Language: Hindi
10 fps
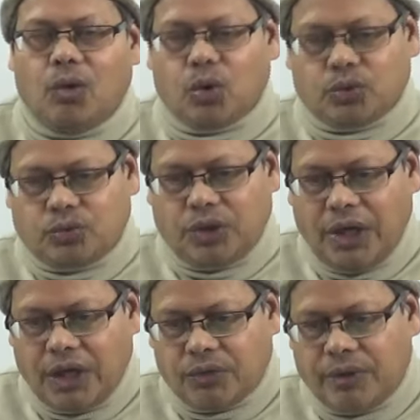वो
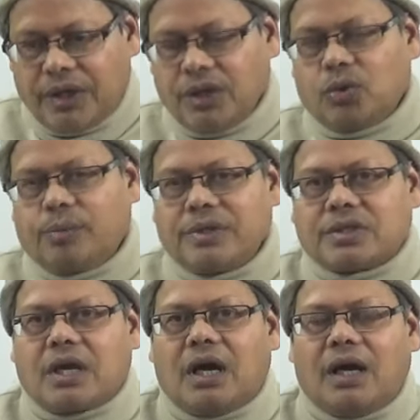थ्री ट्वेंटी
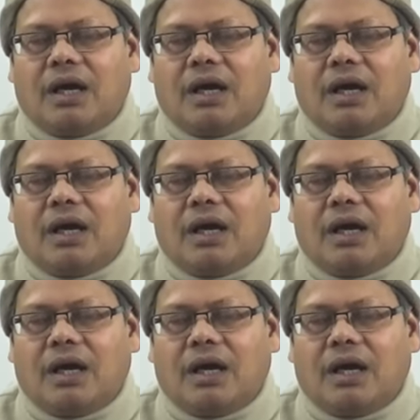रुपीज़ का